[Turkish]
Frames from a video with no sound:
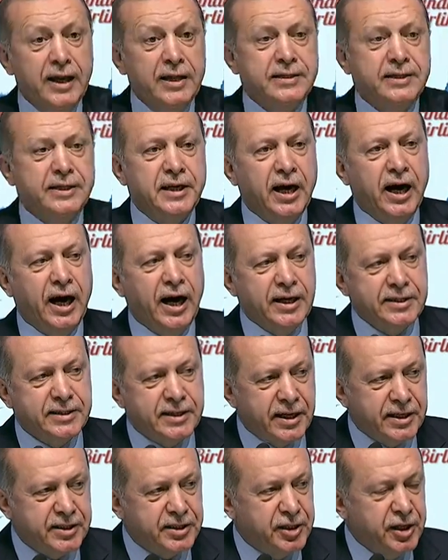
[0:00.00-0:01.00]

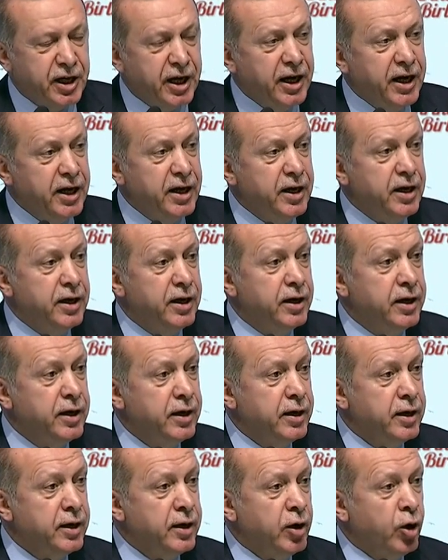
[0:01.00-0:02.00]
siyasetçi
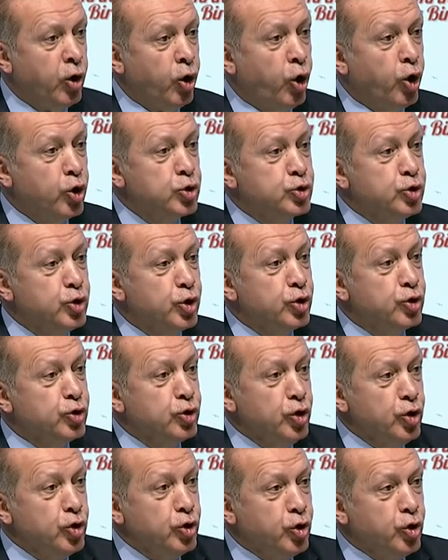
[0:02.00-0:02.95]
oturduğu